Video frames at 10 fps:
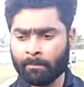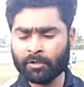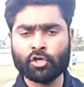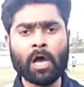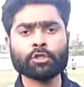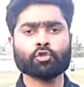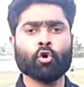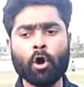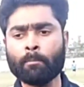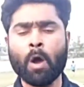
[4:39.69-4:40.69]
पचास
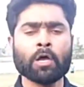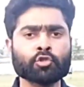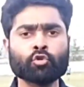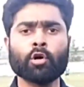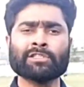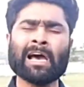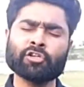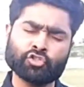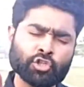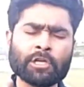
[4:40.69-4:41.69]
सौ पांच सौ हजार
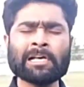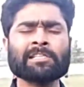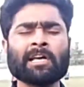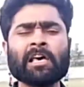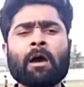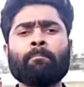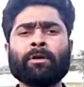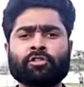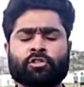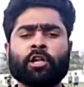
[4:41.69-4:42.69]
जितना ज्यादा आप
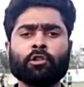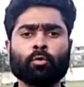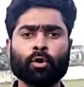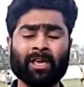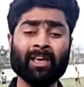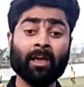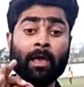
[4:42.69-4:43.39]
में स्ट्रेंथ होगी